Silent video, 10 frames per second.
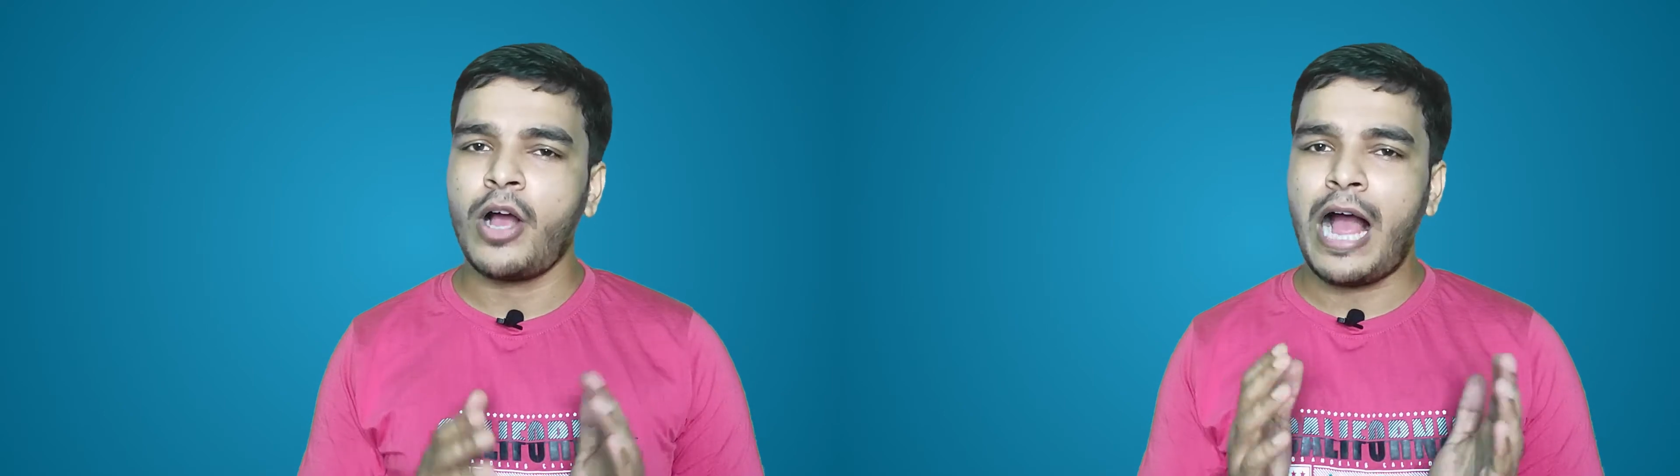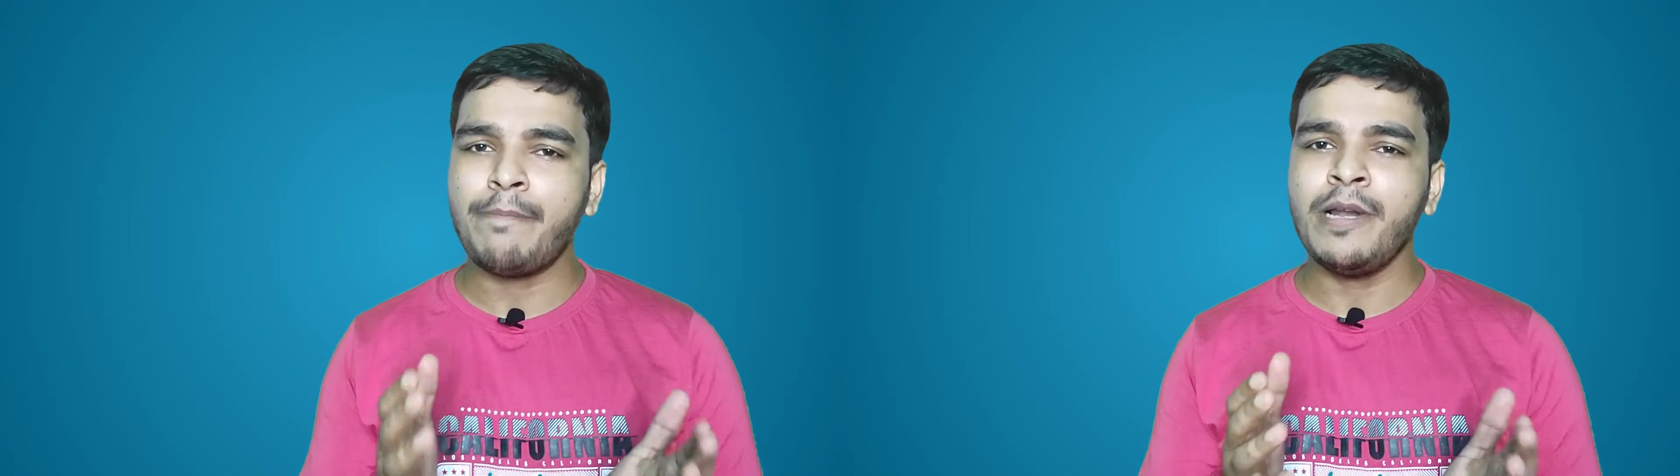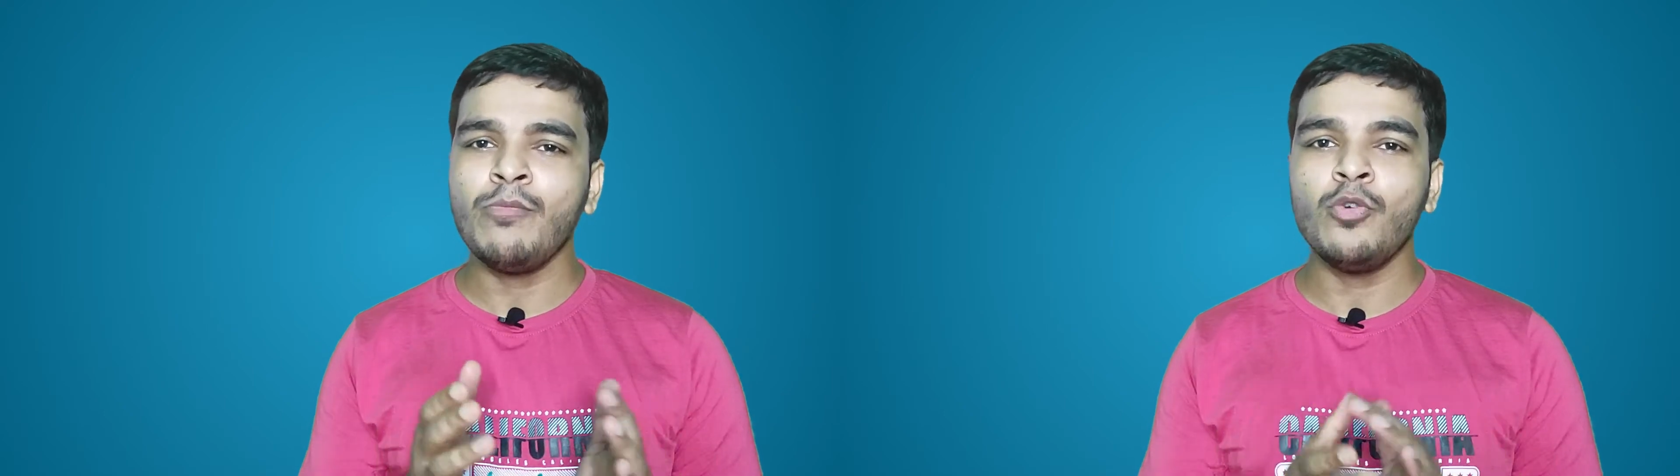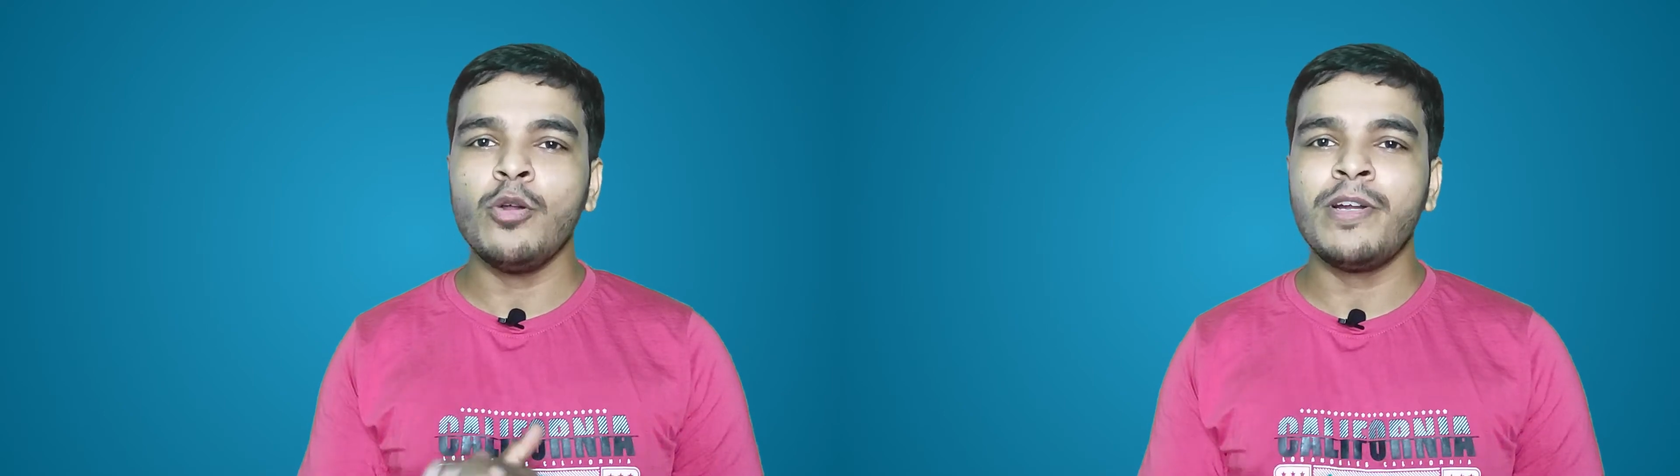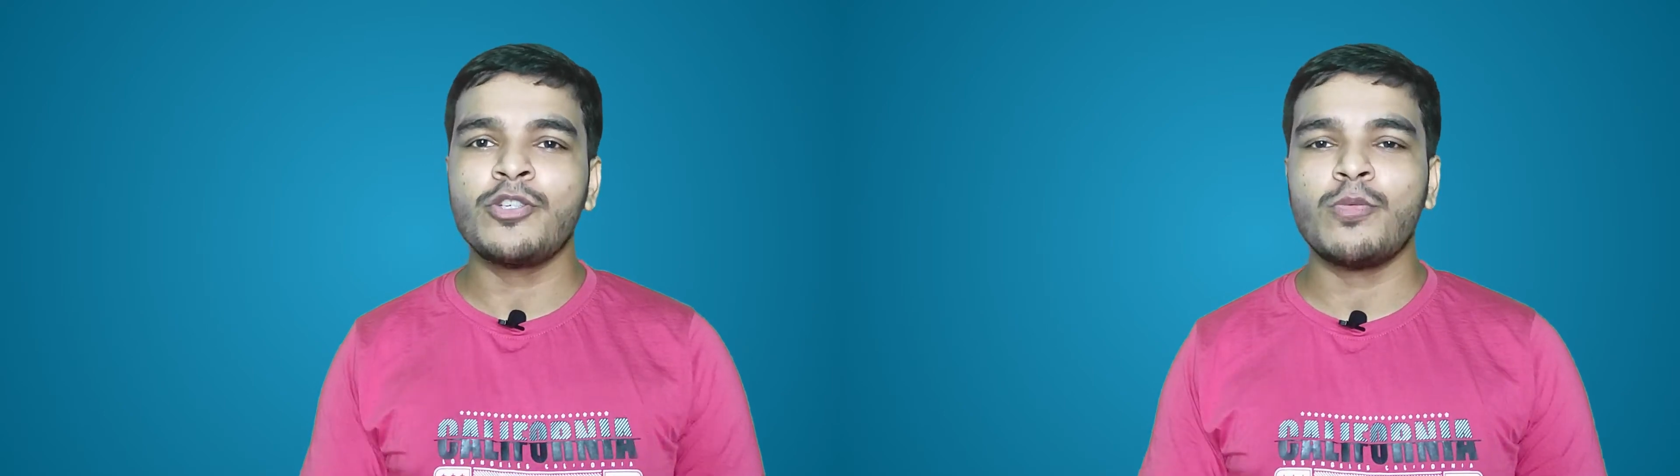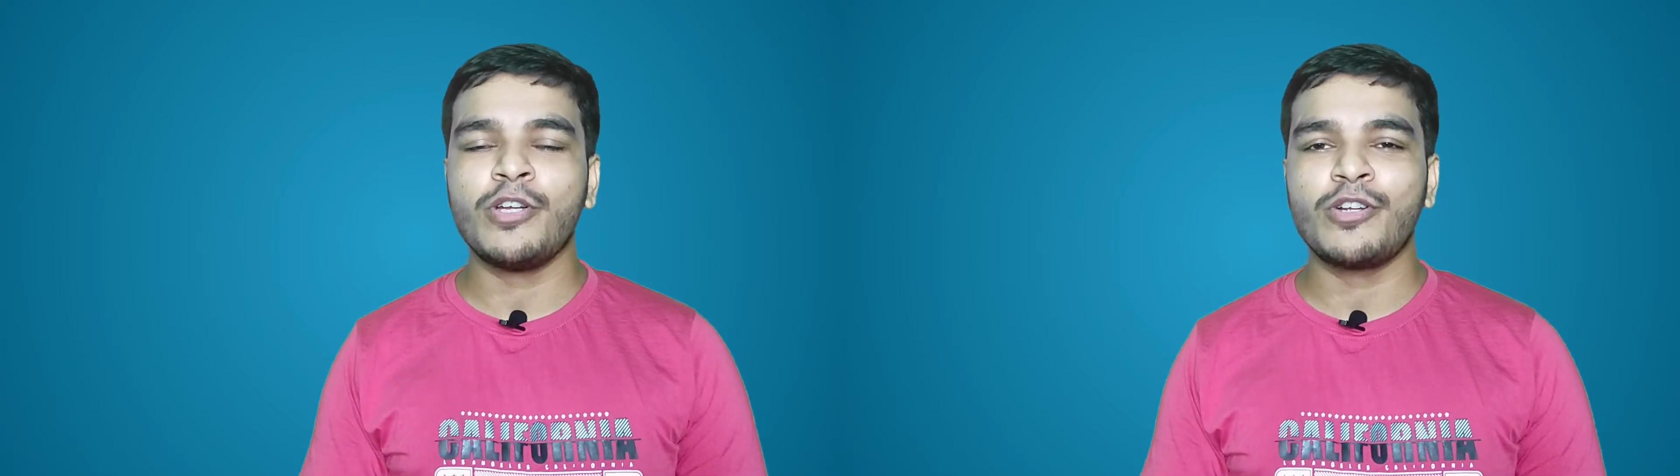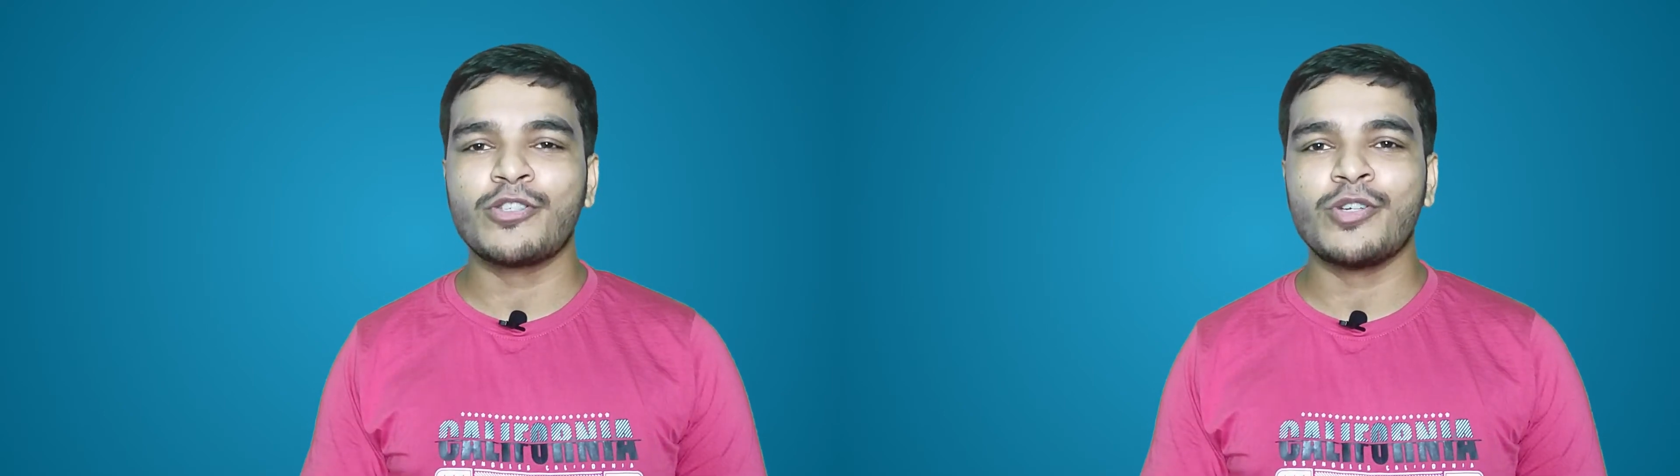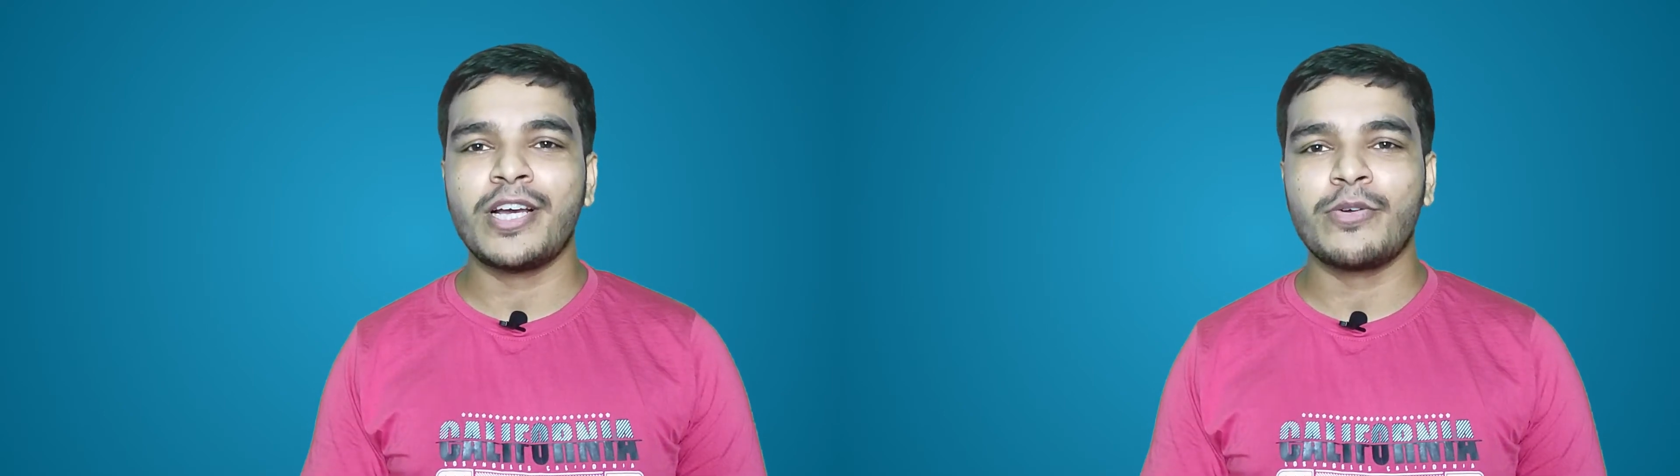আপনার মূল্যবান সময় নষ্ট
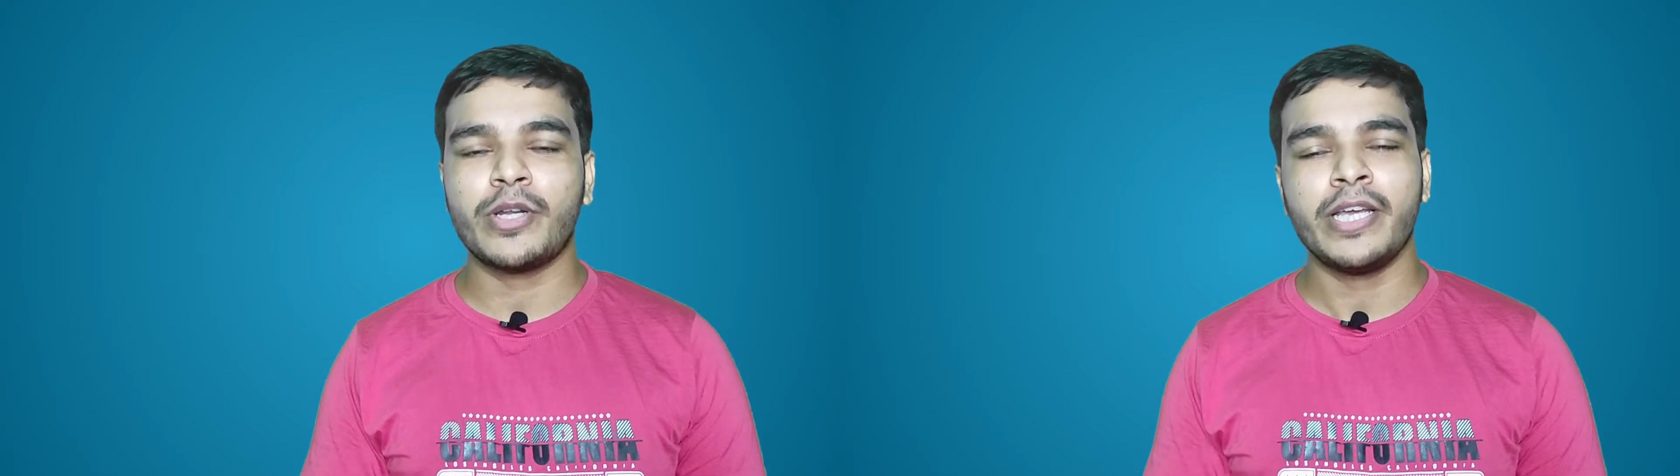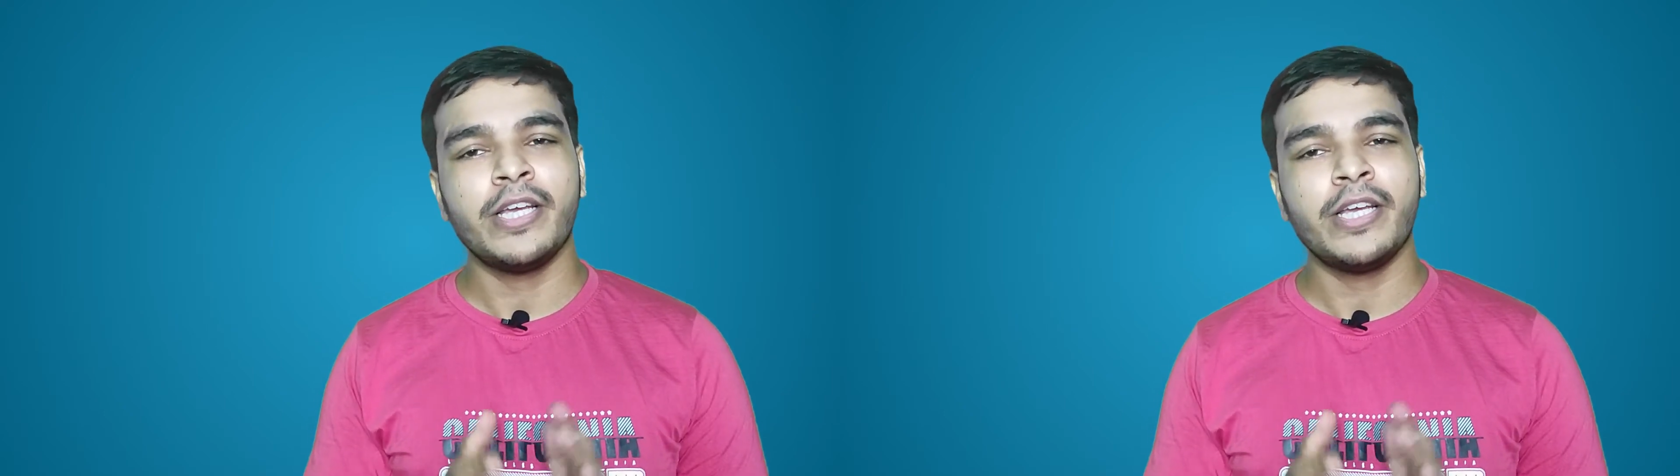না করে